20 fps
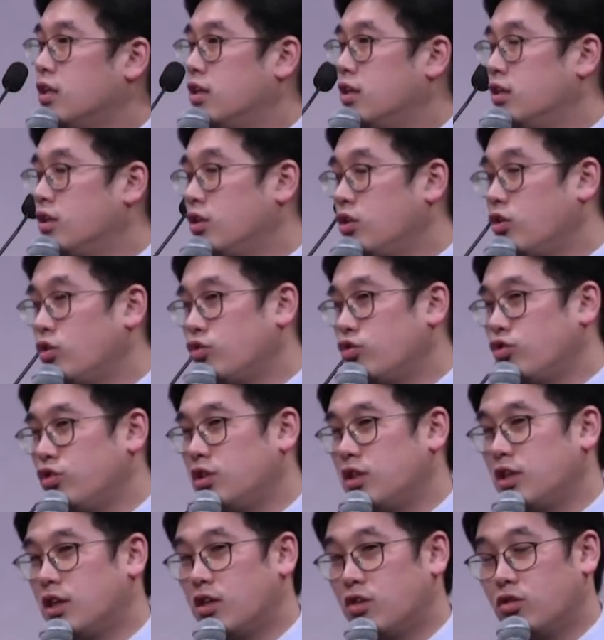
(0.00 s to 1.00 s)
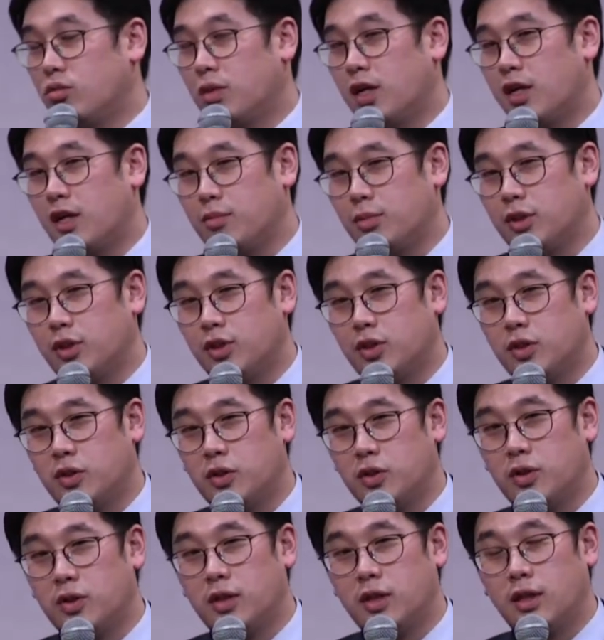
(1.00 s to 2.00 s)
능력주의라고
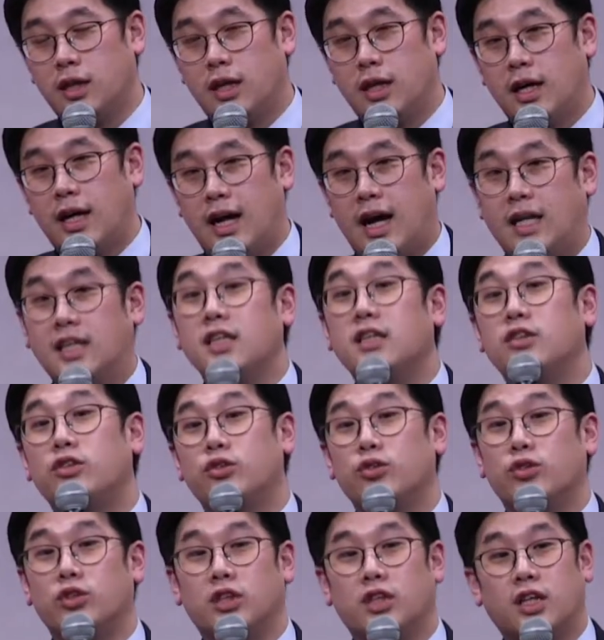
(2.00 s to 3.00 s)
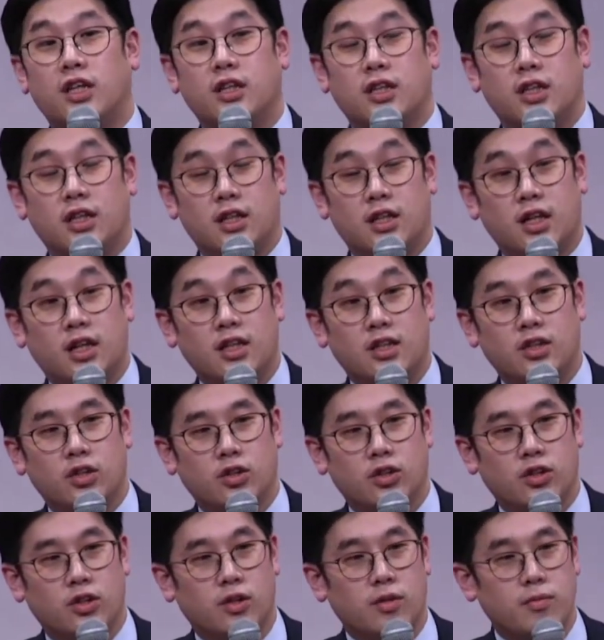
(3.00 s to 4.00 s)
말하면서 아닐 수 있다는 얘기를 하는
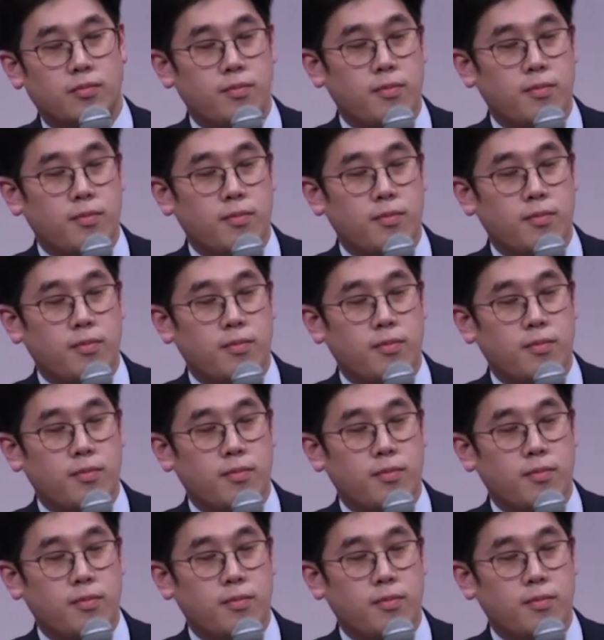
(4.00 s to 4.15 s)
거죠.